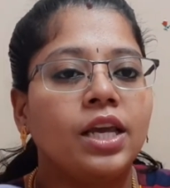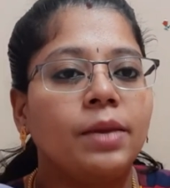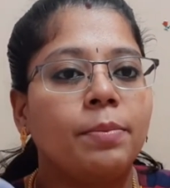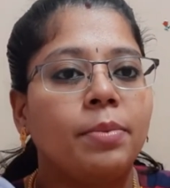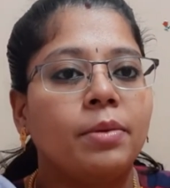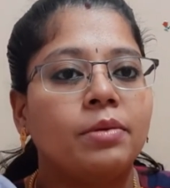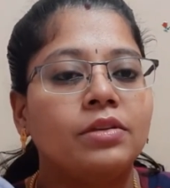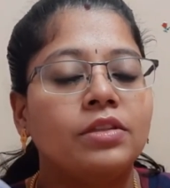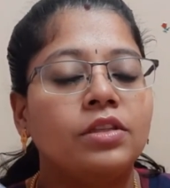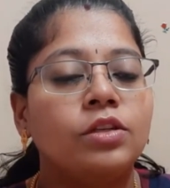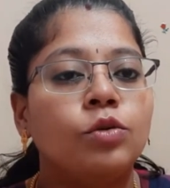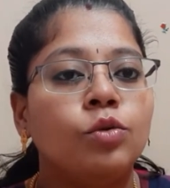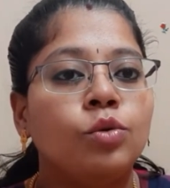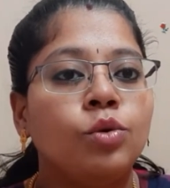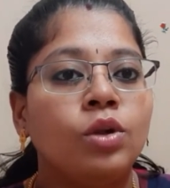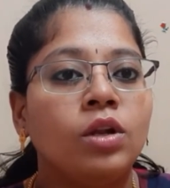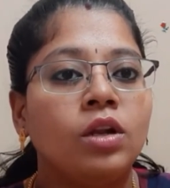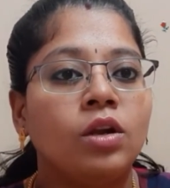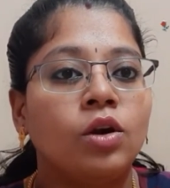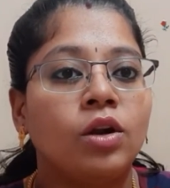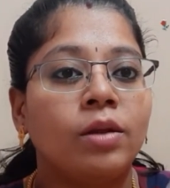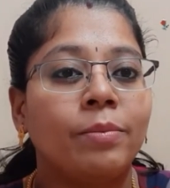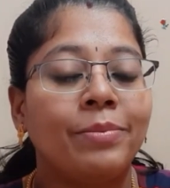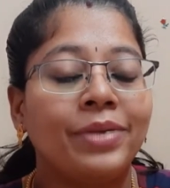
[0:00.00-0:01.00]
இப்போ வந்து
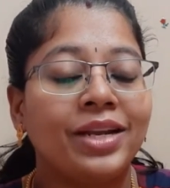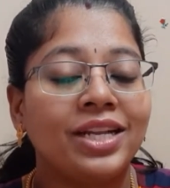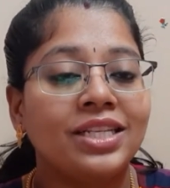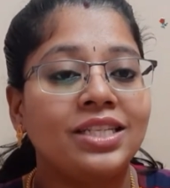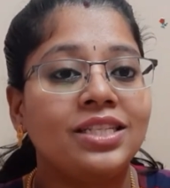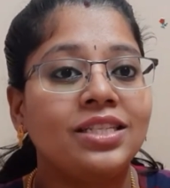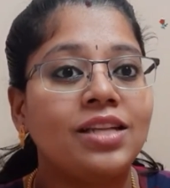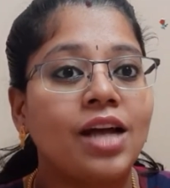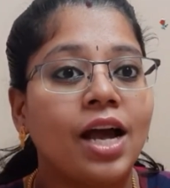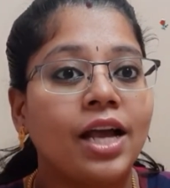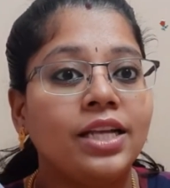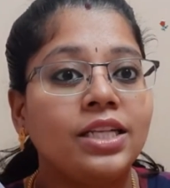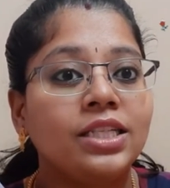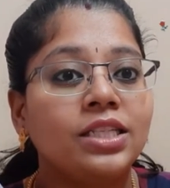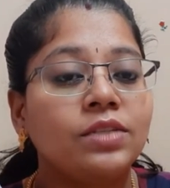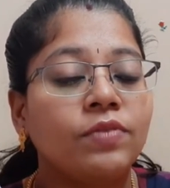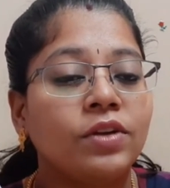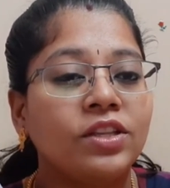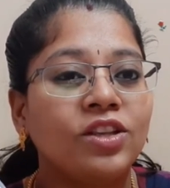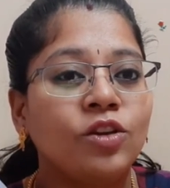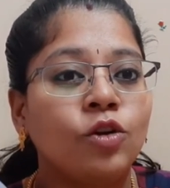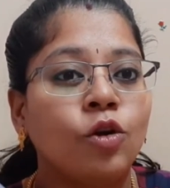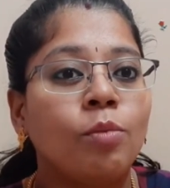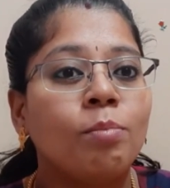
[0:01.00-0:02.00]
உங்களோட ப்ரெஸ் சைஸ்
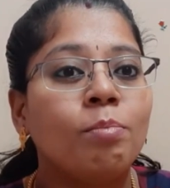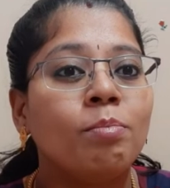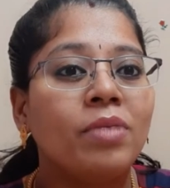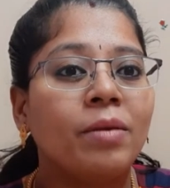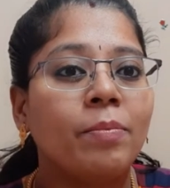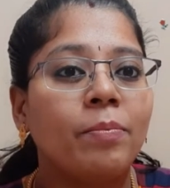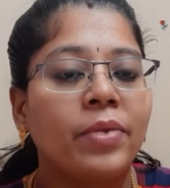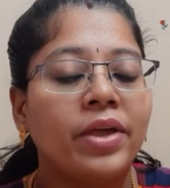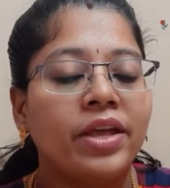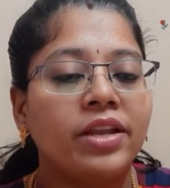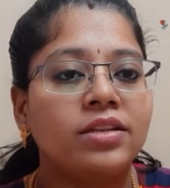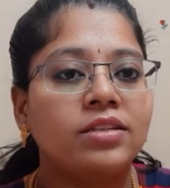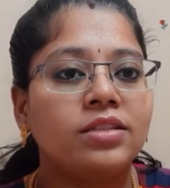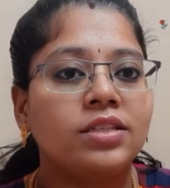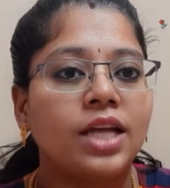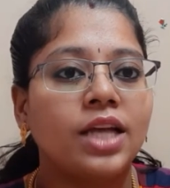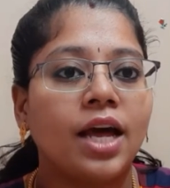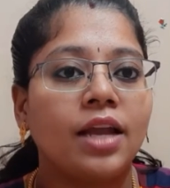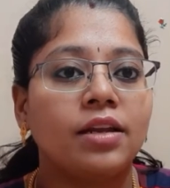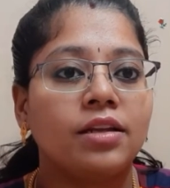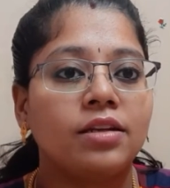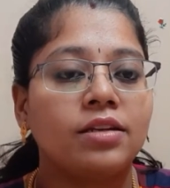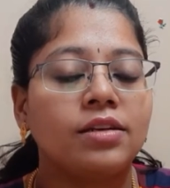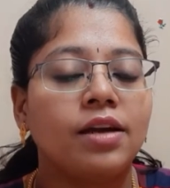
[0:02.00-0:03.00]
வந்து ரொம்ப
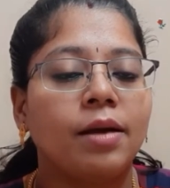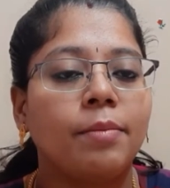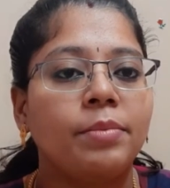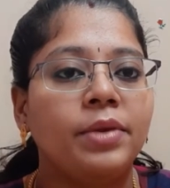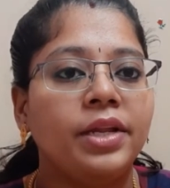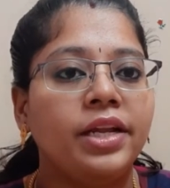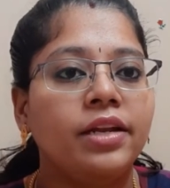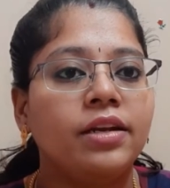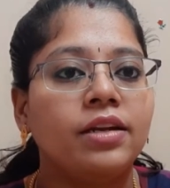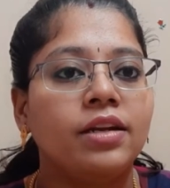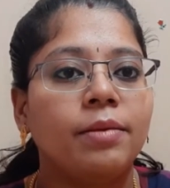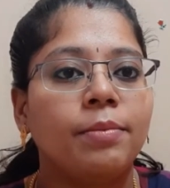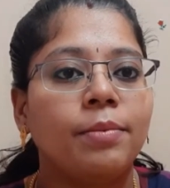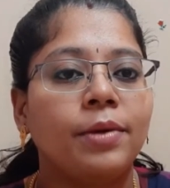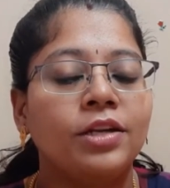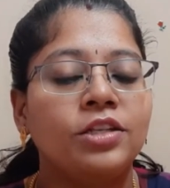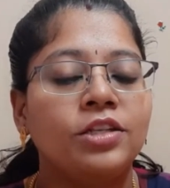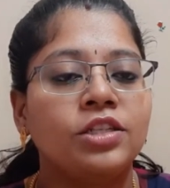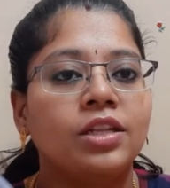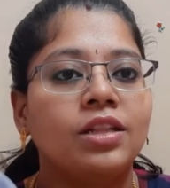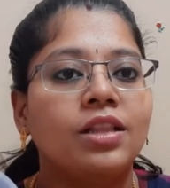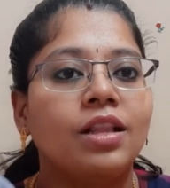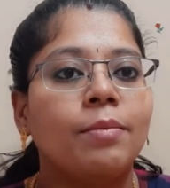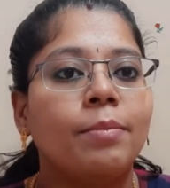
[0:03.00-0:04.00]
பெருசாக இருக்குது அப்படின்ற
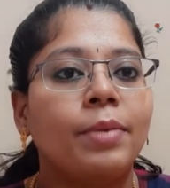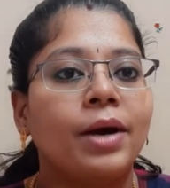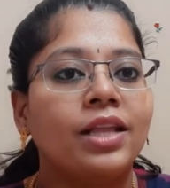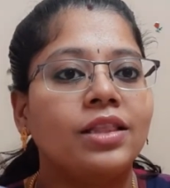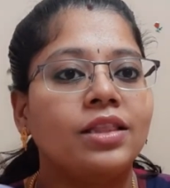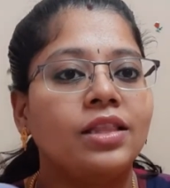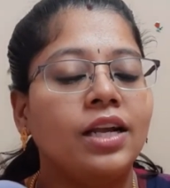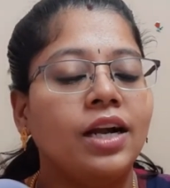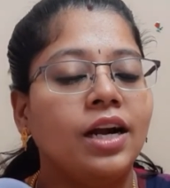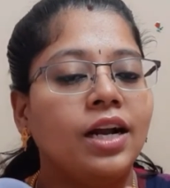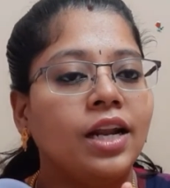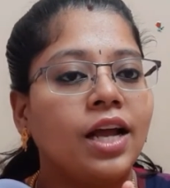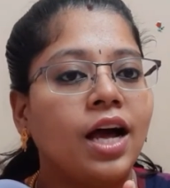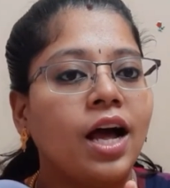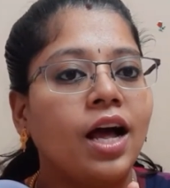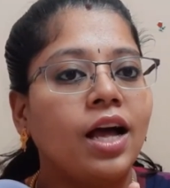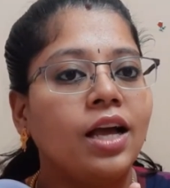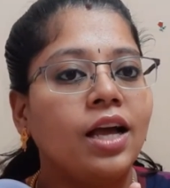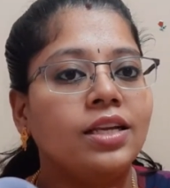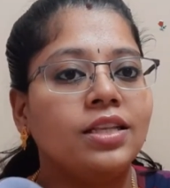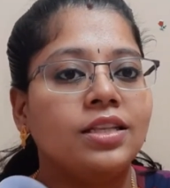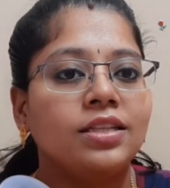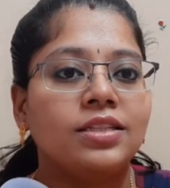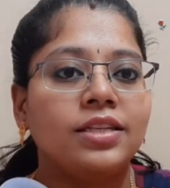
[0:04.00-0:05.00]
பட்சத்தில் பார்த்தீங்கன்னா
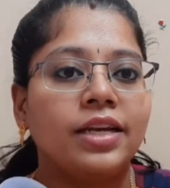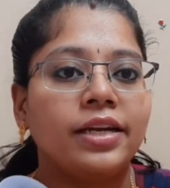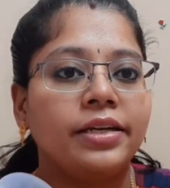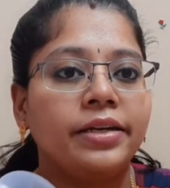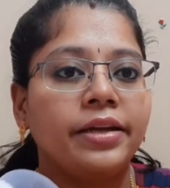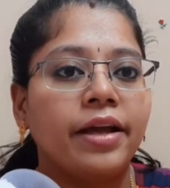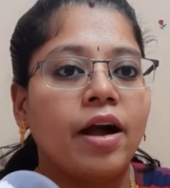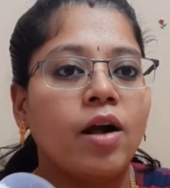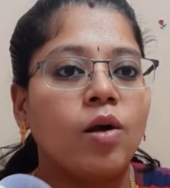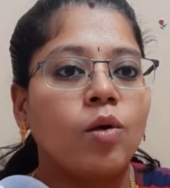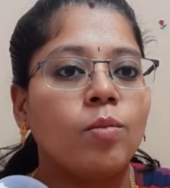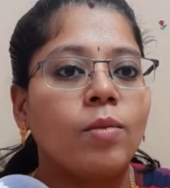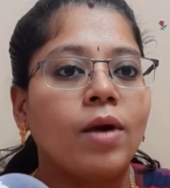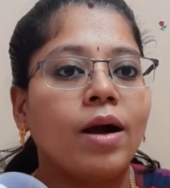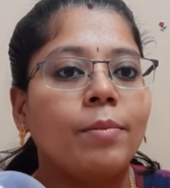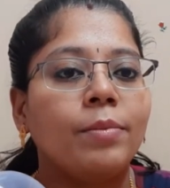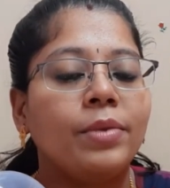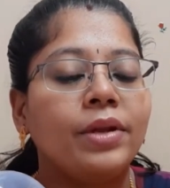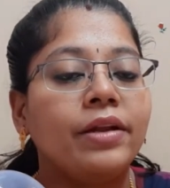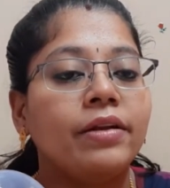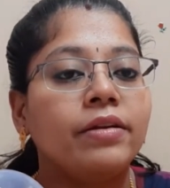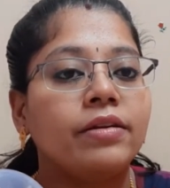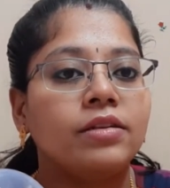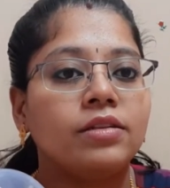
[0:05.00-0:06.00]
இது செட் ஆகுமா
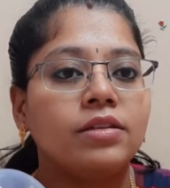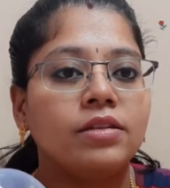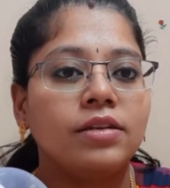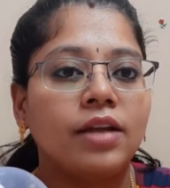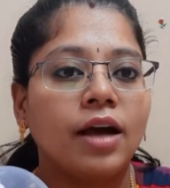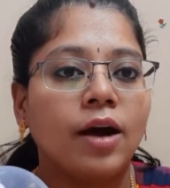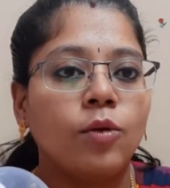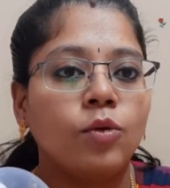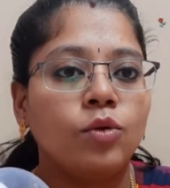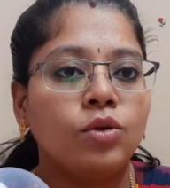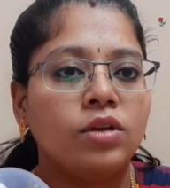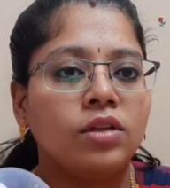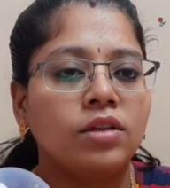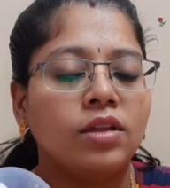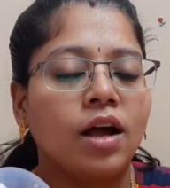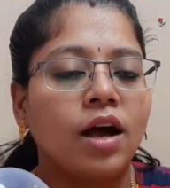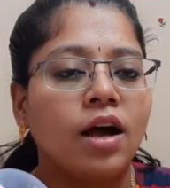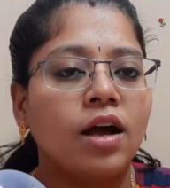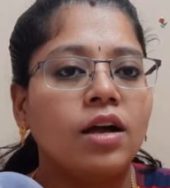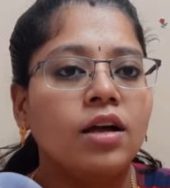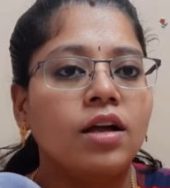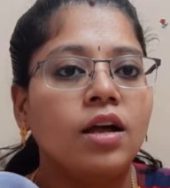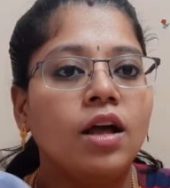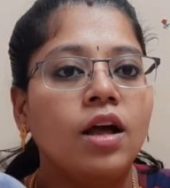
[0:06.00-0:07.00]
அப்படின்றது டவுட்டு
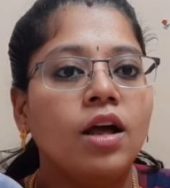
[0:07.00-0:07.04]
தான்